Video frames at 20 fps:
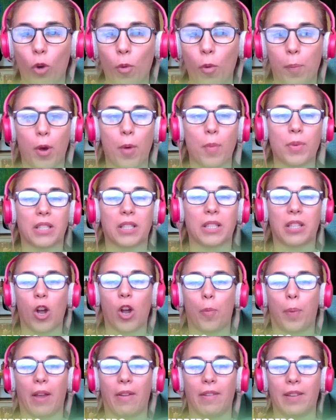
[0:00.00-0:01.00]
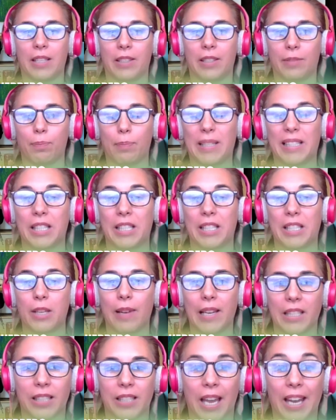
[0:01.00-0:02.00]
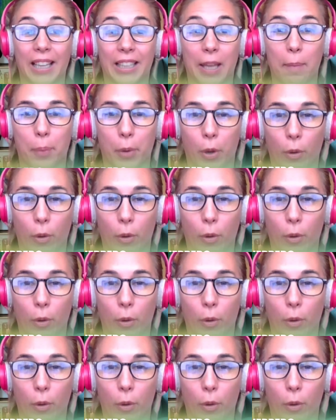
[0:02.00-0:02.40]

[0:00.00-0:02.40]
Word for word: ¿Cómo podemos hacer algo para visibilizar esta